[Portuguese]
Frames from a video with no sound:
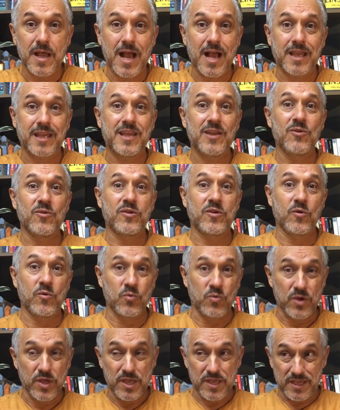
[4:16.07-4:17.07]
aquilo que
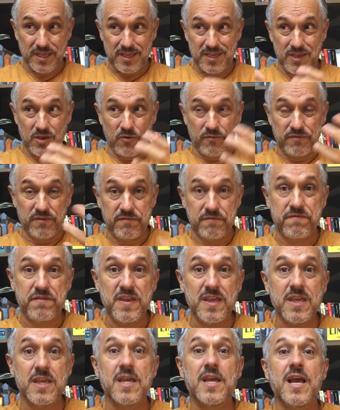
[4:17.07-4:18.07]
eu, que eu
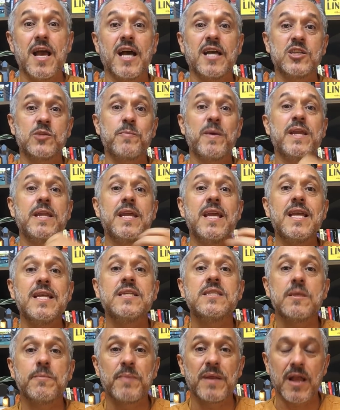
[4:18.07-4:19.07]
vivi, a
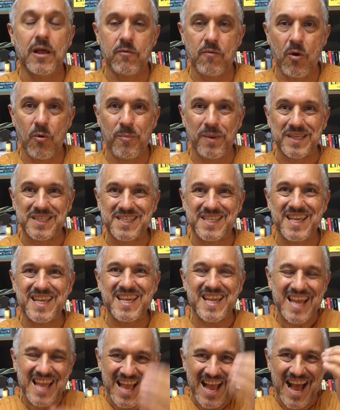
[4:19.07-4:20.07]
experiência pela qual
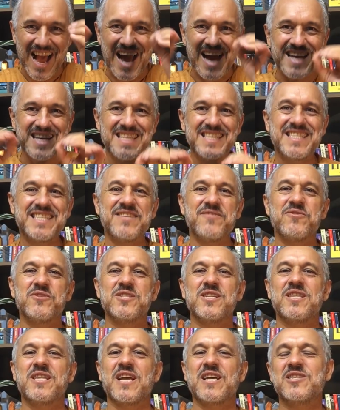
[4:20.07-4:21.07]
passei? Aí sim
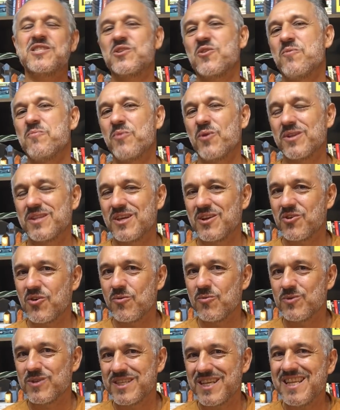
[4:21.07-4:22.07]
você está se comportando
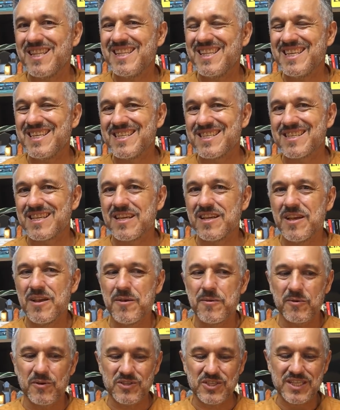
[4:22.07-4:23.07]
como cientista.
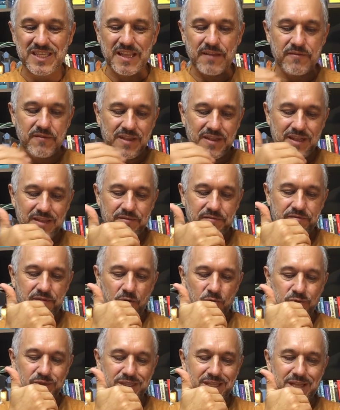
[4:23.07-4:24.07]
Você está é,
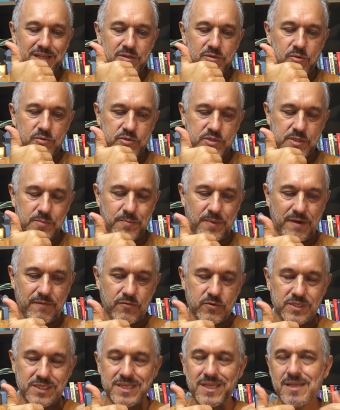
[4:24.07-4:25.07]
voltando-se para
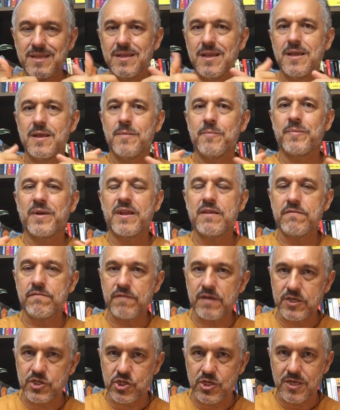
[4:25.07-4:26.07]
você para
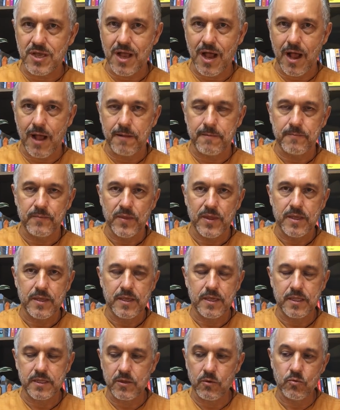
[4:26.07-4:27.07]
investigar.
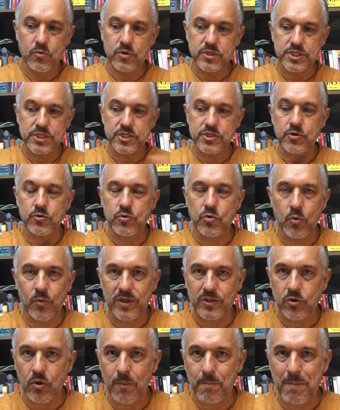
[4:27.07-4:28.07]
Então hoje se eu dou
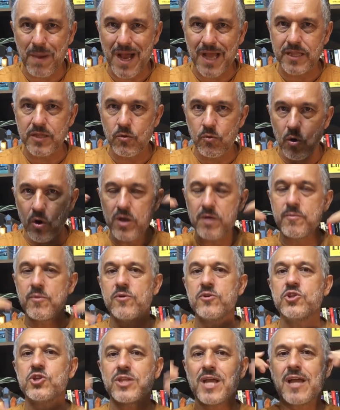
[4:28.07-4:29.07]
uma topada, eu olho meu
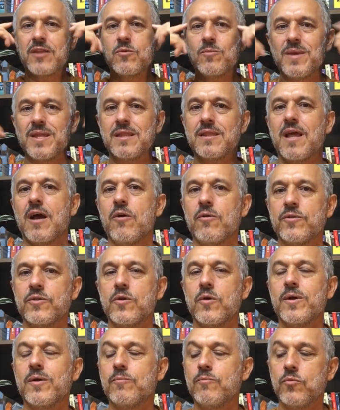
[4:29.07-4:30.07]
estado mental.
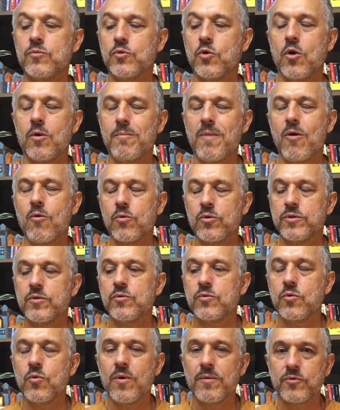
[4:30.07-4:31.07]
Então é normal quando
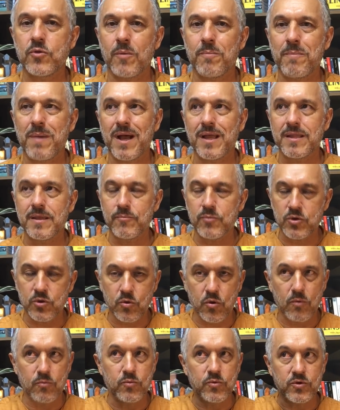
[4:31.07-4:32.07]
eu dou uma topada, é muito
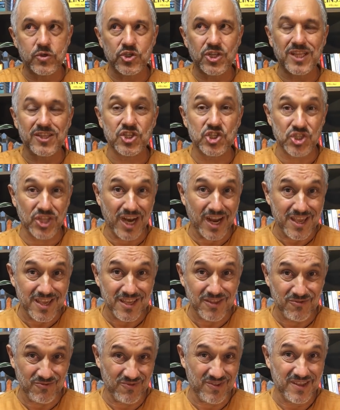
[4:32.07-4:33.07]
comum eu estar
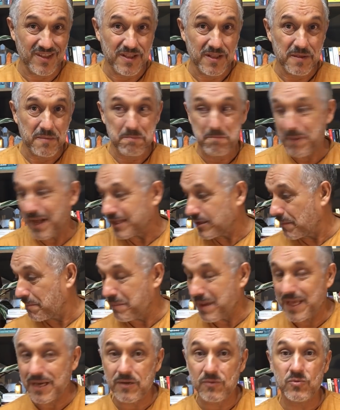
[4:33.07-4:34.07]
distraído. Bata a
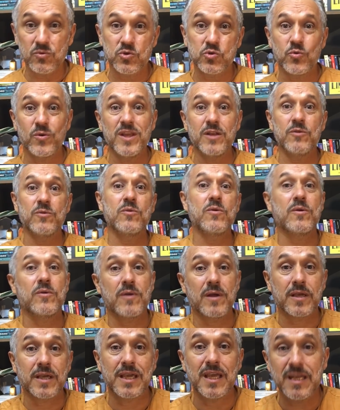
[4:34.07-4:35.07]
perna, o joelho
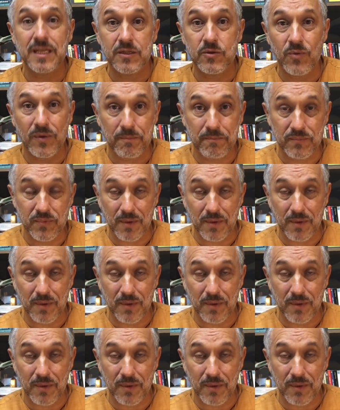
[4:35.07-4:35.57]
na quina de uma,